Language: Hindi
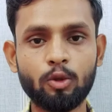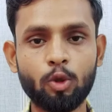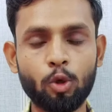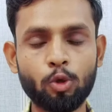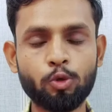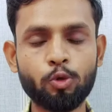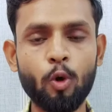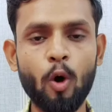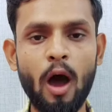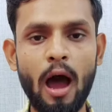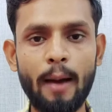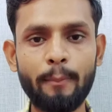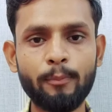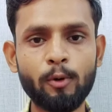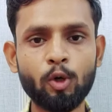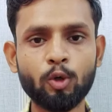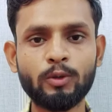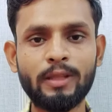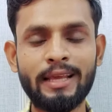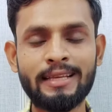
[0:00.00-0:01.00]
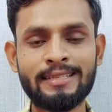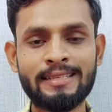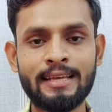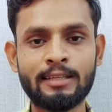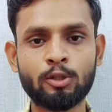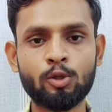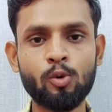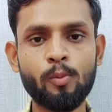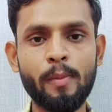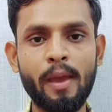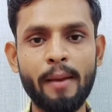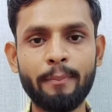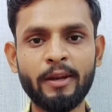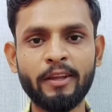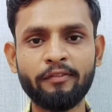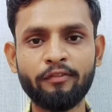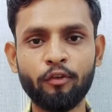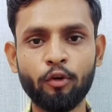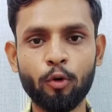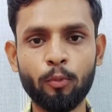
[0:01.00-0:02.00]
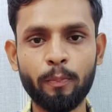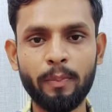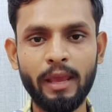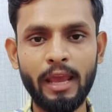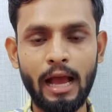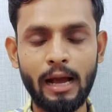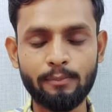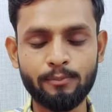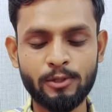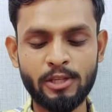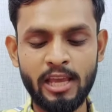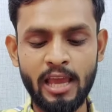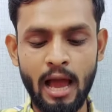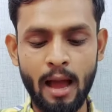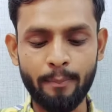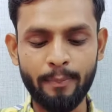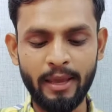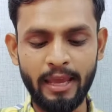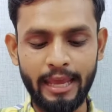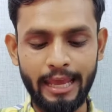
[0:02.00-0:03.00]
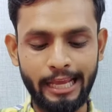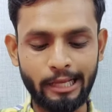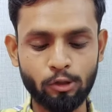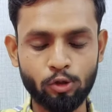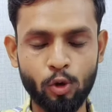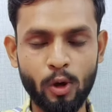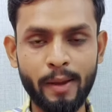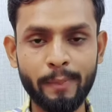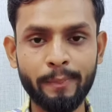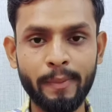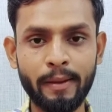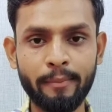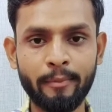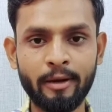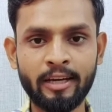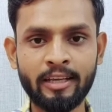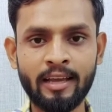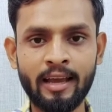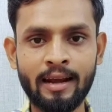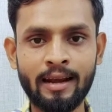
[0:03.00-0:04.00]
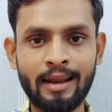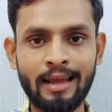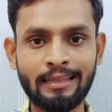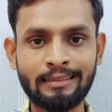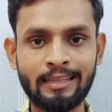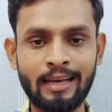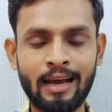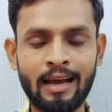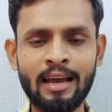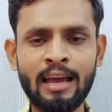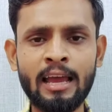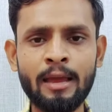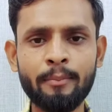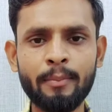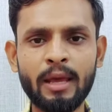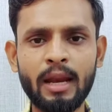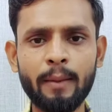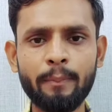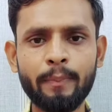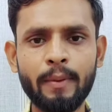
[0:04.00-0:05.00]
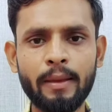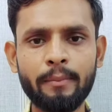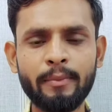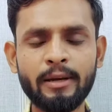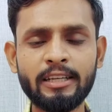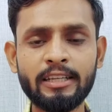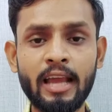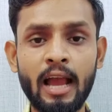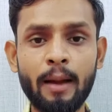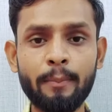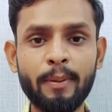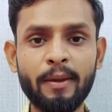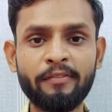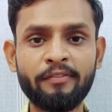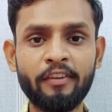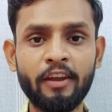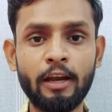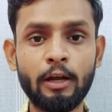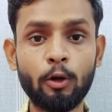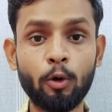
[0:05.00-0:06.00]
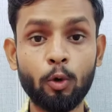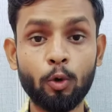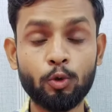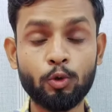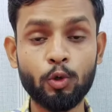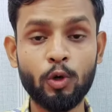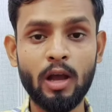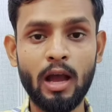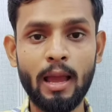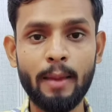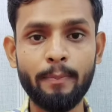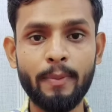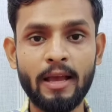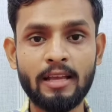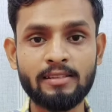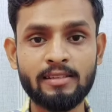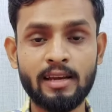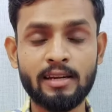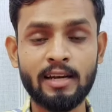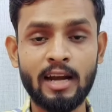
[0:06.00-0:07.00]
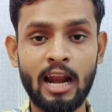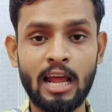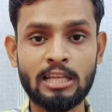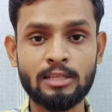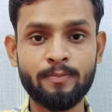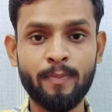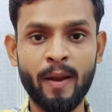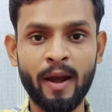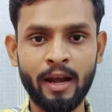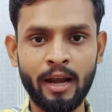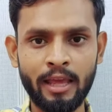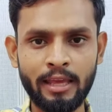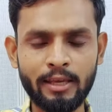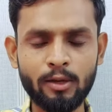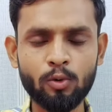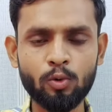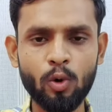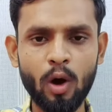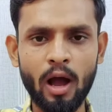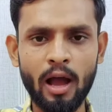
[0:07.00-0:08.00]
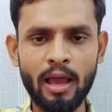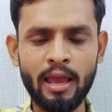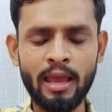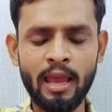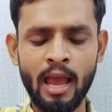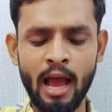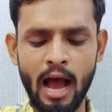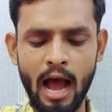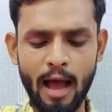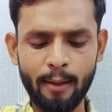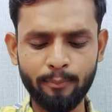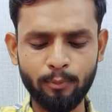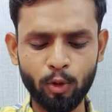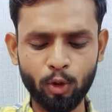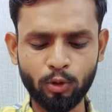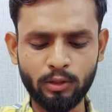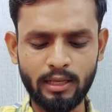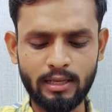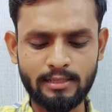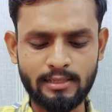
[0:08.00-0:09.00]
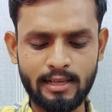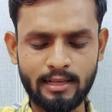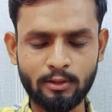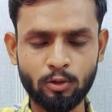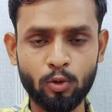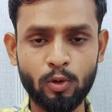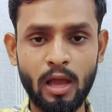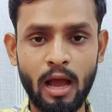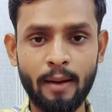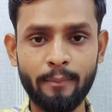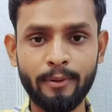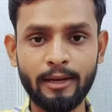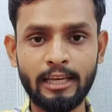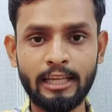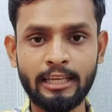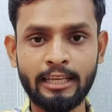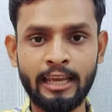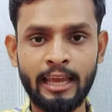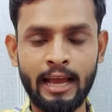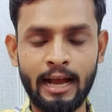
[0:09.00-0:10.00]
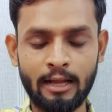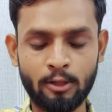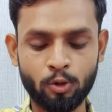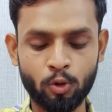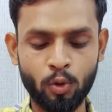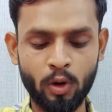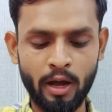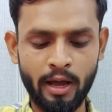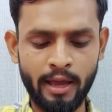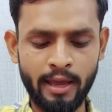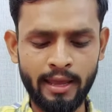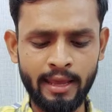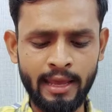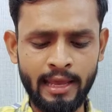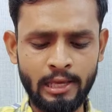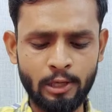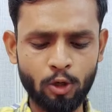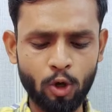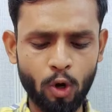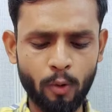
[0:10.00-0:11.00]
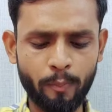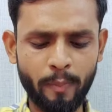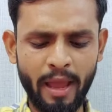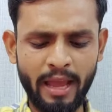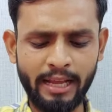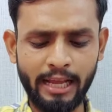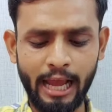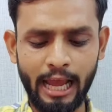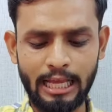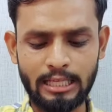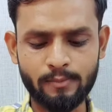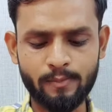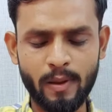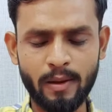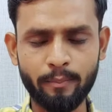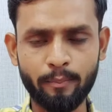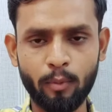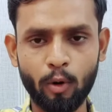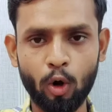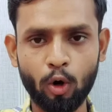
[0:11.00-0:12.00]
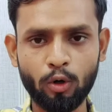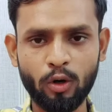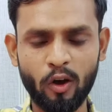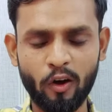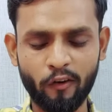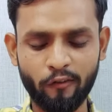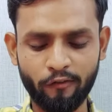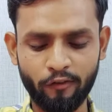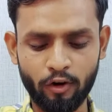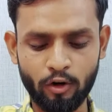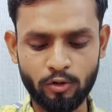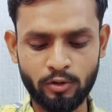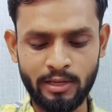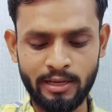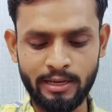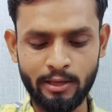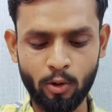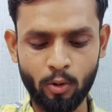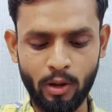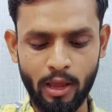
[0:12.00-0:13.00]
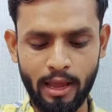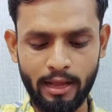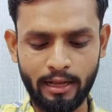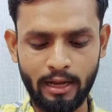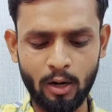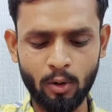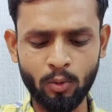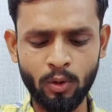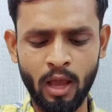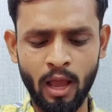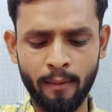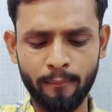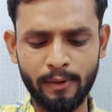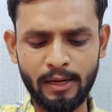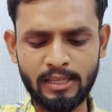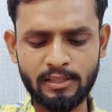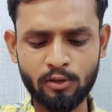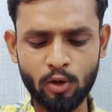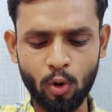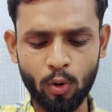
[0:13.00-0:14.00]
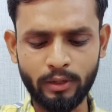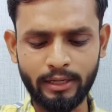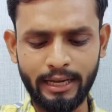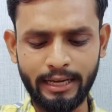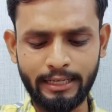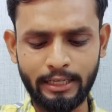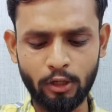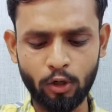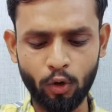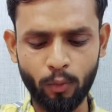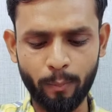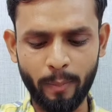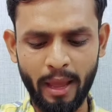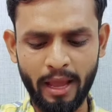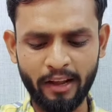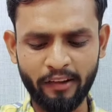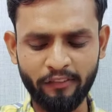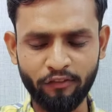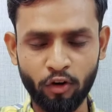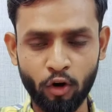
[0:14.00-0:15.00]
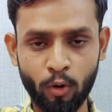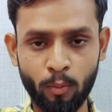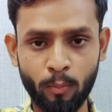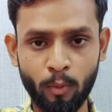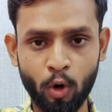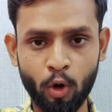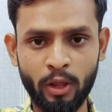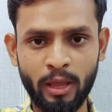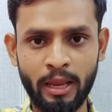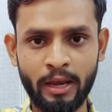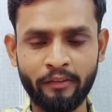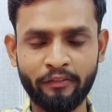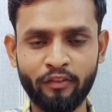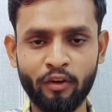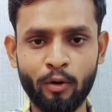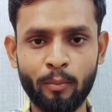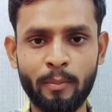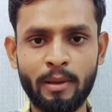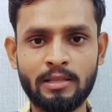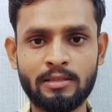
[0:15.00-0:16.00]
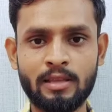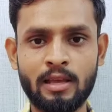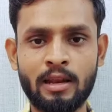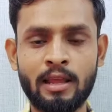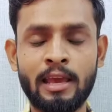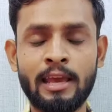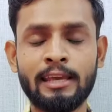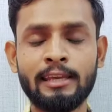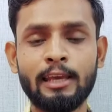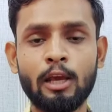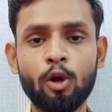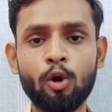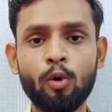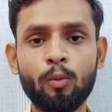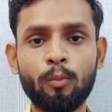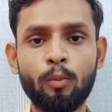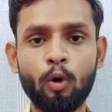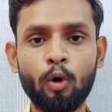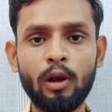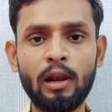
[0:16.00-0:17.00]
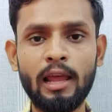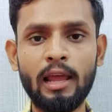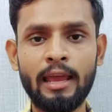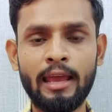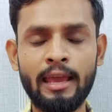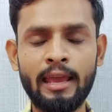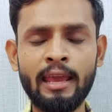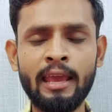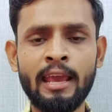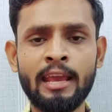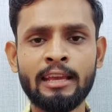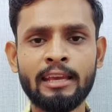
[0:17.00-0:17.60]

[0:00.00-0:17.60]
दोस्तों आप लोग देख सकते हो मैं अपने फ़ोन पे ऐप से यहाँ पे एक जो है पेमेंट कर रहा था मेरा पेमेंट यहाँ पे फेल्ड हो चुका है पैसा ट्रांसफ़र नहीं हुआ है आप लोग देख सकते हो यहाँ पे लिख के आ चुका है योर बैंक हैज़ बिन ब्लॉक्ड और फॉर्जन योर अकाउंट प्लीज़ कॉन्टेक्ट योर बैंक फॉर मोर इन्फॉर्मेशन ये लोग बोल रहे हैं